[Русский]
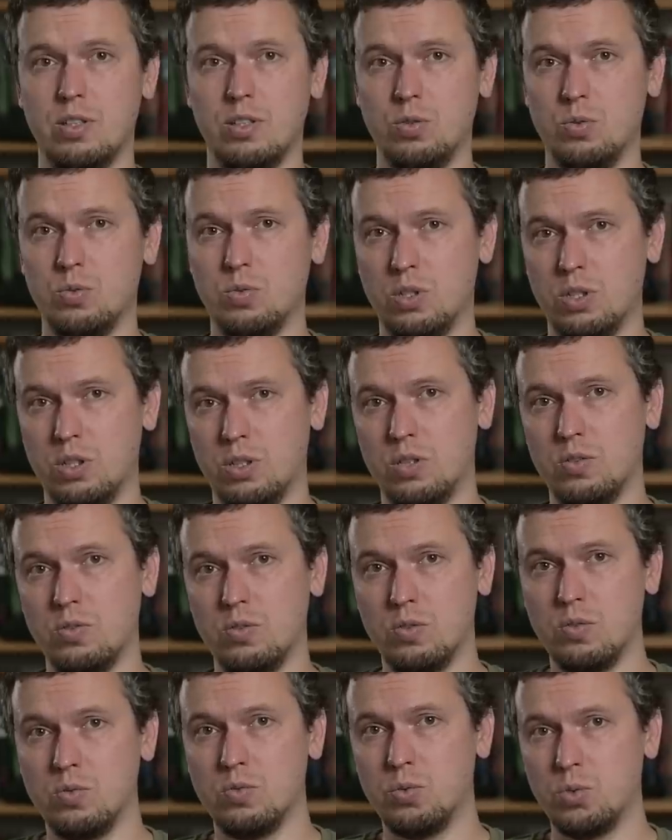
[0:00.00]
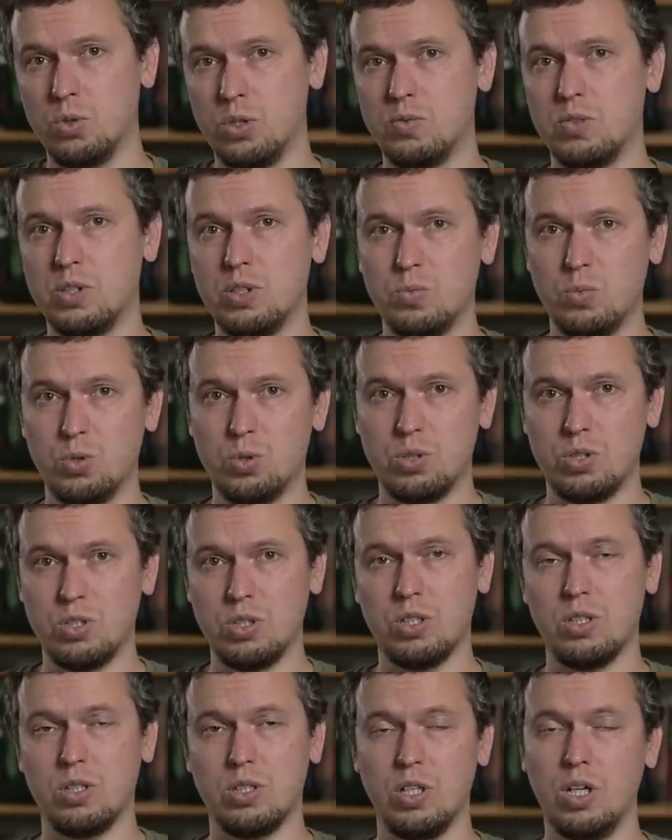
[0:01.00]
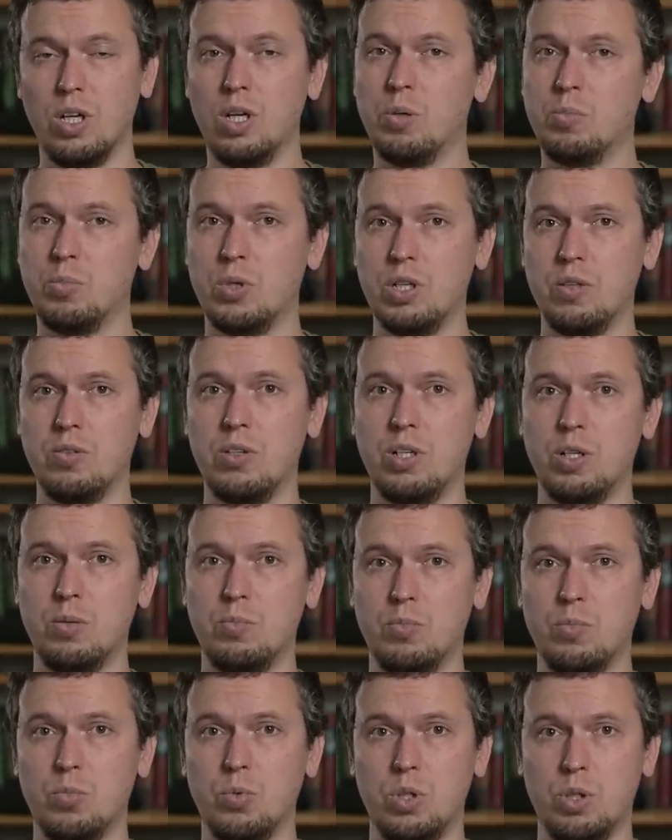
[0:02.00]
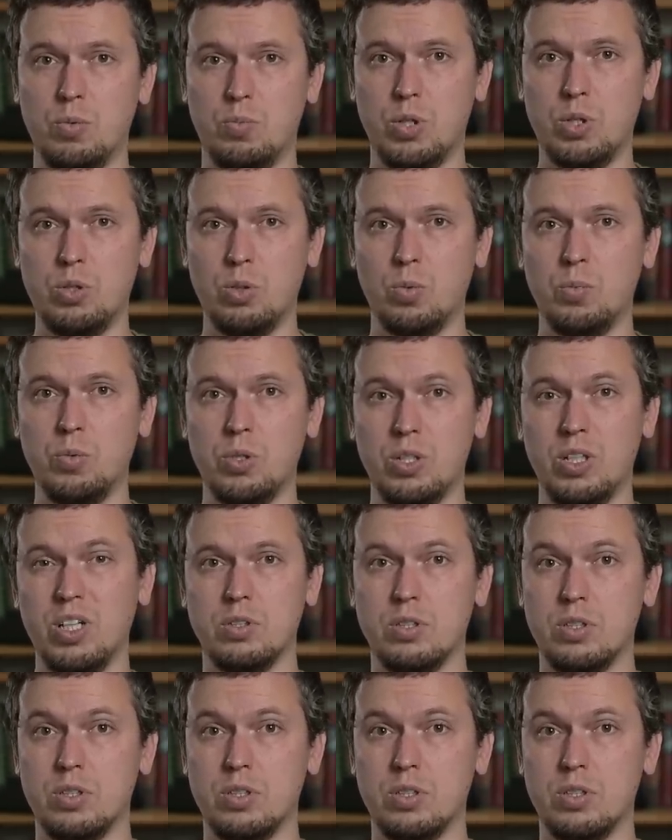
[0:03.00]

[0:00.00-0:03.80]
о ее каких-то фотовозможностях поговорим, более подробно.